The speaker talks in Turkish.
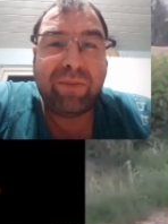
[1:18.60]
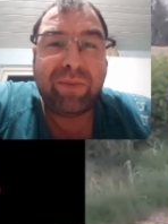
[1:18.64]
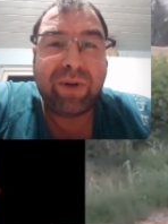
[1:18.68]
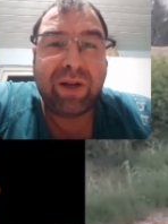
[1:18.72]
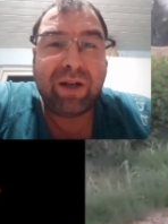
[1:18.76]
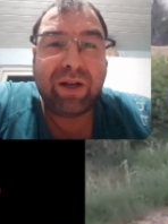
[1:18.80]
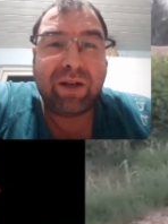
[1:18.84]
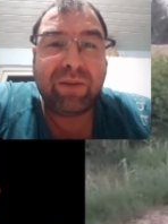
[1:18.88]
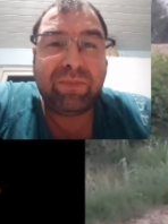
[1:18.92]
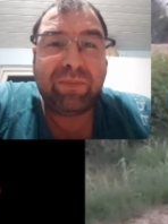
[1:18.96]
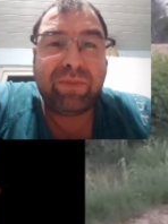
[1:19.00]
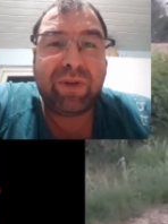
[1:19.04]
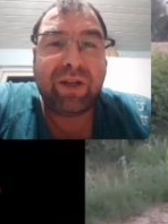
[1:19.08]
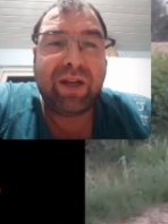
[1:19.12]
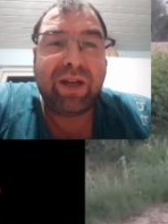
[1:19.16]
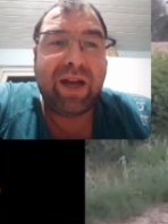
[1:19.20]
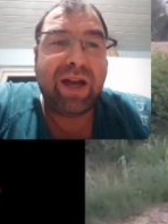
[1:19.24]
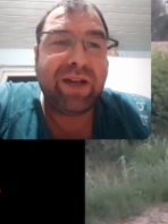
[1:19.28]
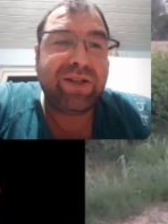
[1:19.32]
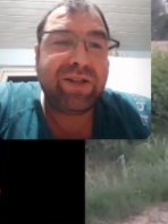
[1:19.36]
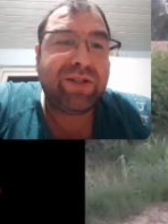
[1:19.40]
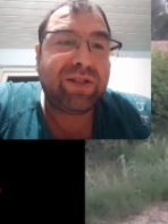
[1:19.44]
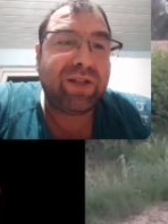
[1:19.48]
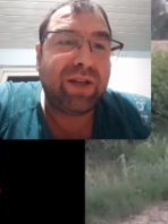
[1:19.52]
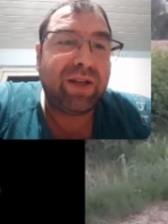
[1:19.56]
bırakıp da ya
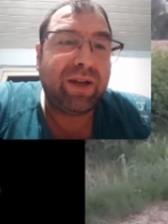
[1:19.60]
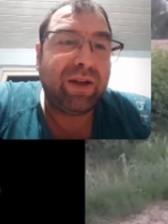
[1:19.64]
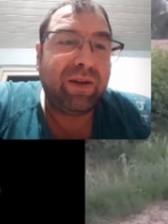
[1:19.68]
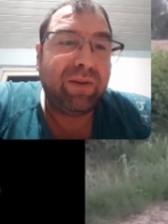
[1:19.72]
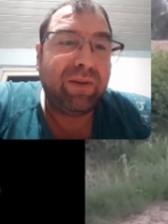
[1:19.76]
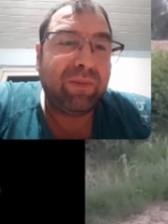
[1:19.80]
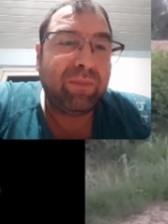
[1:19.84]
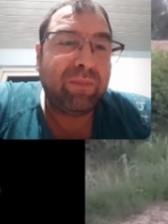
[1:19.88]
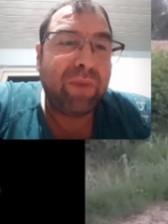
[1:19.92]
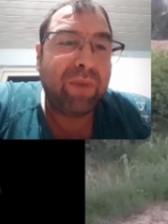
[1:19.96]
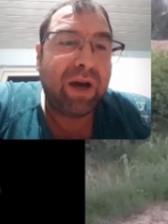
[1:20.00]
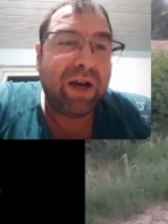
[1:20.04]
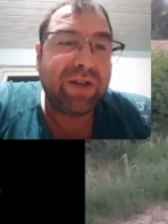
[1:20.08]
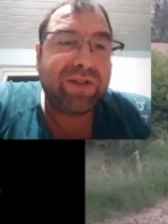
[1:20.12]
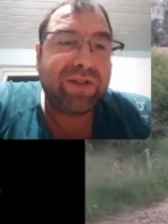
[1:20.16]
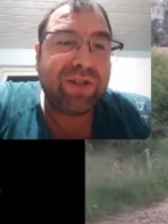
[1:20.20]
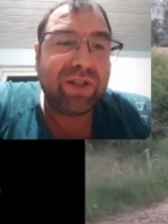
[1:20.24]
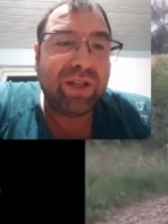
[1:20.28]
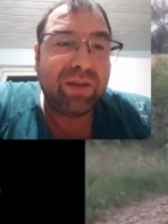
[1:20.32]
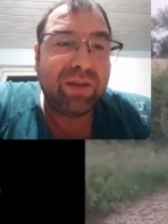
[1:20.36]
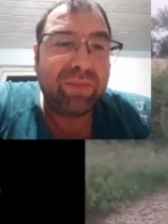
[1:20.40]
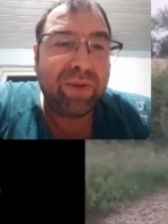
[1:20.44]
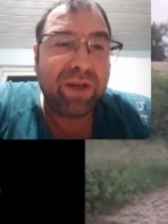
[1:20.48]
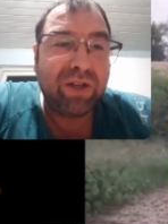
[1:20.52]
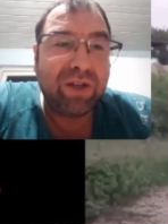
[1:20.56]
işte
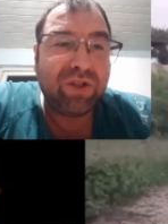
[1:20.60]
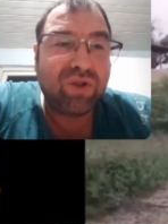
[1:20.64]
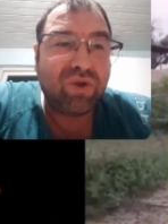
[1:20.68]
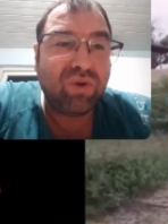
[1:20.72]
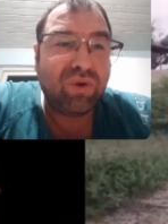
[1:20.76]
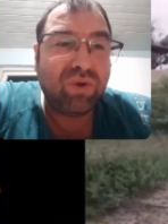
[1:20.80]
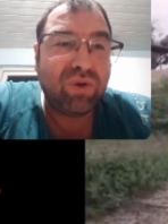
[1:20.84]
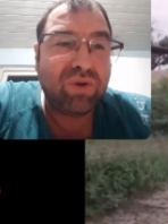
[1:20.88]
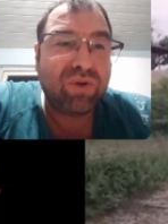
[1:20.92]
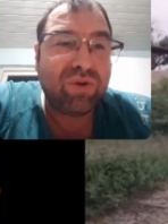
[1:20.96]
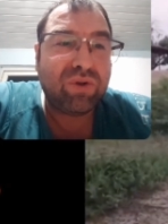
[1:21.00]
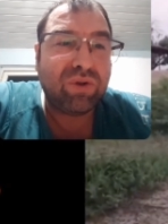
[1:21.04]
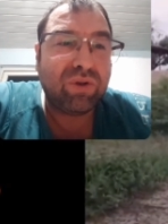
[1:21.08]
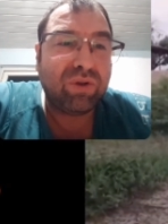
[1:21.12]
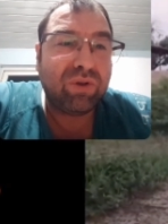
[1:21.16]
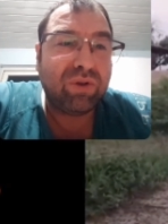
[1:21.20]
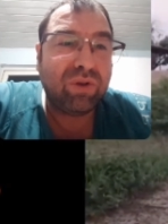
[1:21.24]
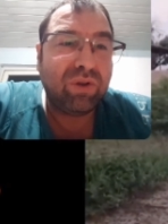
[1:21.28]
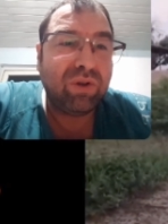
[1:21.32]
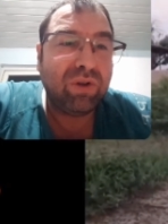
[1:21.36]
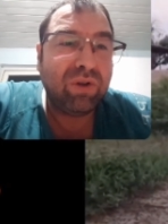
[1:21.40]
bahçede bekçi olsun.